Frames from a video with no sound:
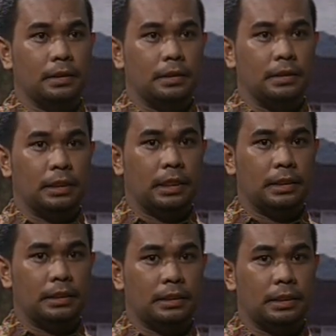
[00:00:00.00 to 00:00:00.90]
Di
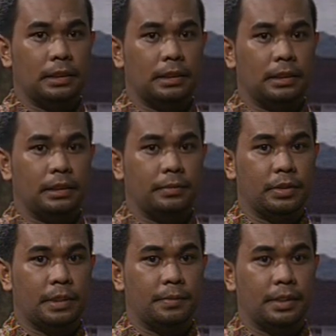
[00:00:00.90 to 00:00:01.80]
sana saya
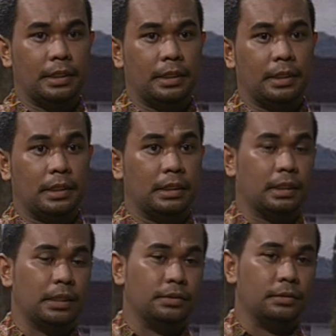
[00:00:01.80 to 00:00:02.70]
bersama dengan
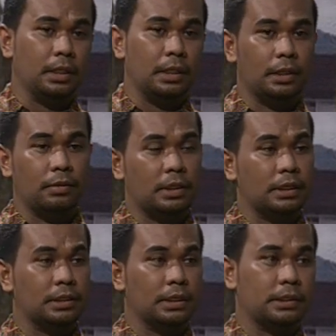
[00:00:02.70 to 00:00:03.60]
rekan-rekan juga dan
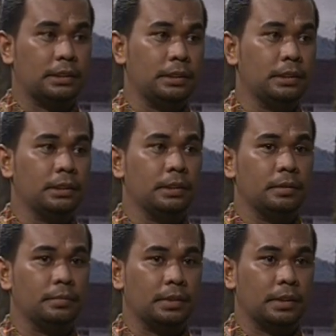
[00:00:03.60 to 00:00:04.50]
organisasi
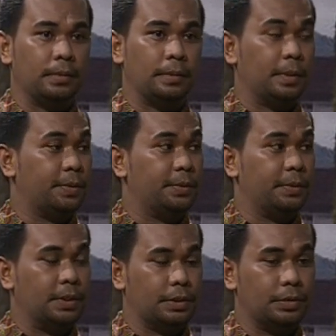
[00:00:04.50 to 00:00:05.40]
bersama Pak Pembi
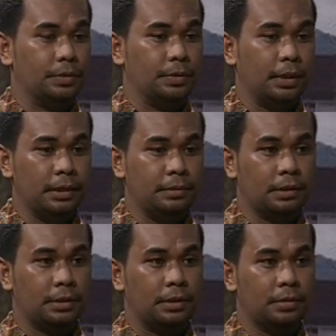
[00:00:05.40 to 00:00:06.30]
Sindu juga
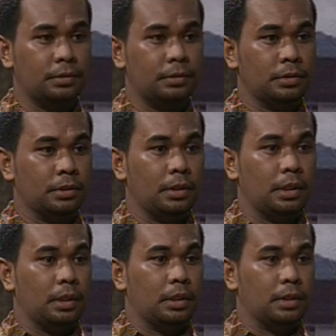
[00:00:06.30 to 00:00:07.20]
terjun,
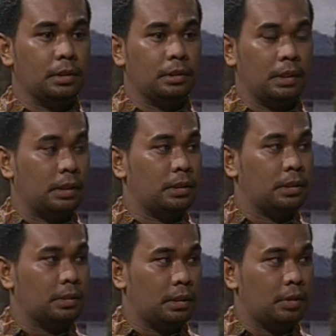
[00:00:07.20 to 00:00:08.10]
Ternyata
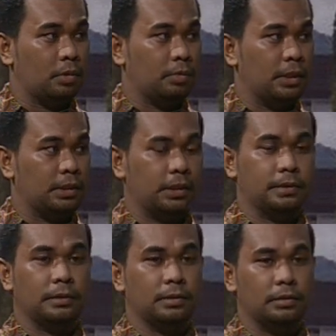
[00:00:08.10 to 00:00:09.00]
di sana luar biasa,
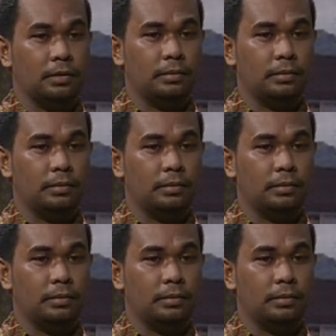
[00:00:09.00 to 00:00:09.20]
luar